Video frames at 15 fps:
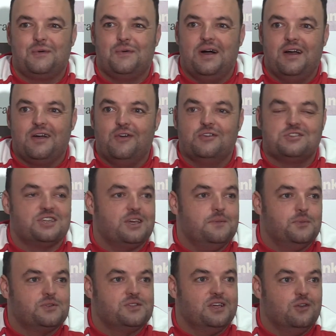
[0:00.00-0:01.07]
jugadores, con los
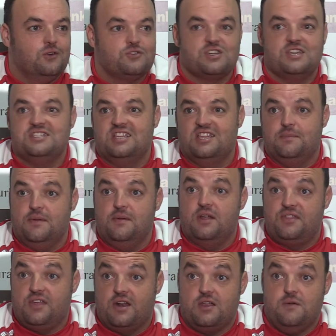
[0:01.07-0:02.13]
equipos de los 6-7 primeros
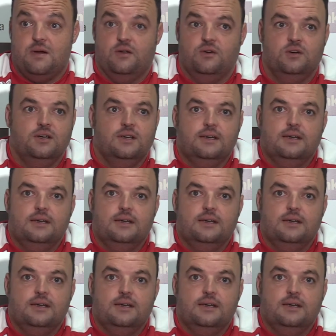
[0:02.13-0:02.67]
hacia arriba, ¿no?